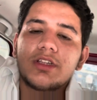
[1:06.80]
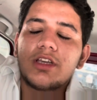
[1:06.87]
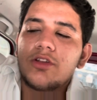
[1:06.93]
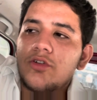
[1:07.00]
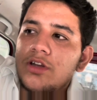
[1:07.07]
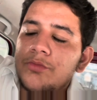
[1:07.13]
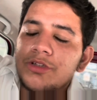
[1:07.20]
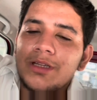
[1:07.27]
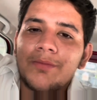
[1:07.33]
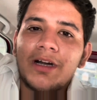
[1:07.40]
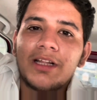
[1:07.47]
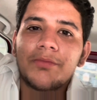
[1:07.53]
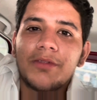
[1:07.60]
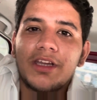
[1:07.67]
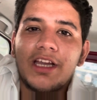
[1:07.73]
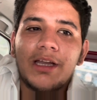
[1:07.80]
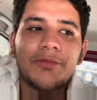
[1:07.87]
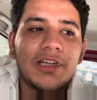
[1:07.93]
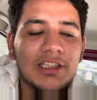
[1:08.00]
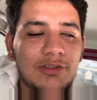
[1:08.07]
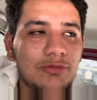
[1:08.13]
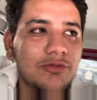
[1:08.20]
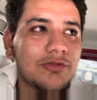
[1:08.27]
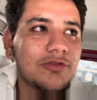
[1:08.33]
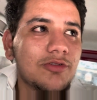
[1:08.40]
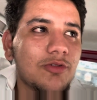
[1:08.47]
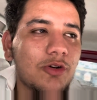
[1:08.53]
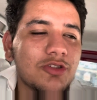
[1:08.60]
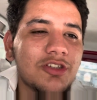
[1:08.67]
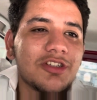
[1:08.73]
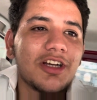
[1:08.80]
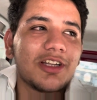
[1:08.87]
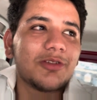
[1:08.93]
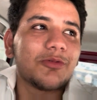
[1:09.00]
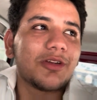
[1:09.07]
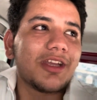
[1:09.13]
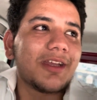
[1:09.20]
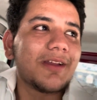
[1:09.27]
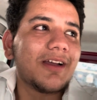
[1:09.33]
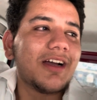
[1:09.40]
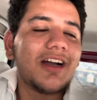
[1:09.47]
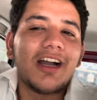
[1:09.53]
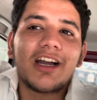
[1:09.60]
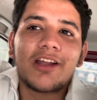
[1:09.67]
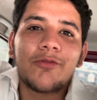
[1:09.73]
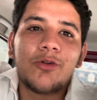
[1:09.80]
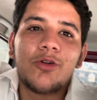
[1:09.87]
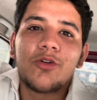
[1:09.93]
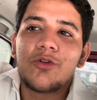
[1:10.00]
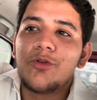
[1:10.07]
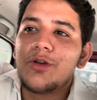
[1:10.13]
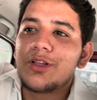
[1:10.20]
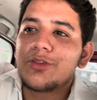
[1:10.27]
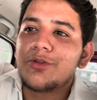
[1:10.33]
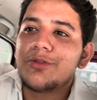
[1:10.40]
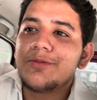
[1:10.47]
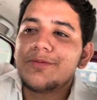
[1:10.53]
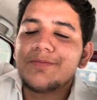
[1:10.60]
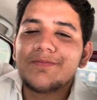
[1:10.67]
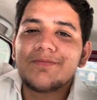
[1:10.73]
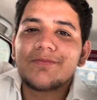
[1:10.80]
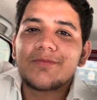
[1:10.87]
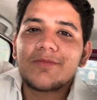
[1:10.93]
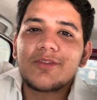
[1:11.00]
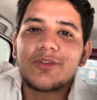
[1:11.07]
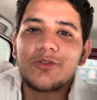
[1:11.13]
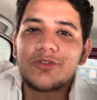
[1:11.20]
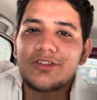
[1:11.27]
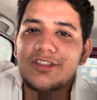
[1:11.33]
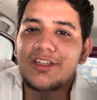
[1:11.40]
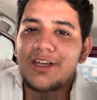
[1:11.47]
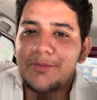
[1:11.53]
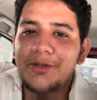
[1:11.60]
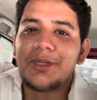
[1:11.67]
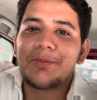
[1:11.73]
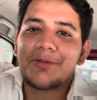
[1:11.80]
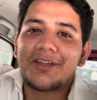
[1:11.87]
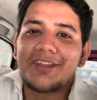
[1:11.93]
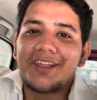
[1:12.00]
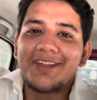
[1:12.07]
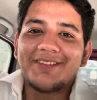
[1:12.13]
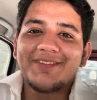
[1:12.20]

इन्होंने मुझे बाद में कहा जा तो मैं कोशिश करता हूँ कि अगर वो लोग हुए तो उनसे ज़रा मीटअप करते हैं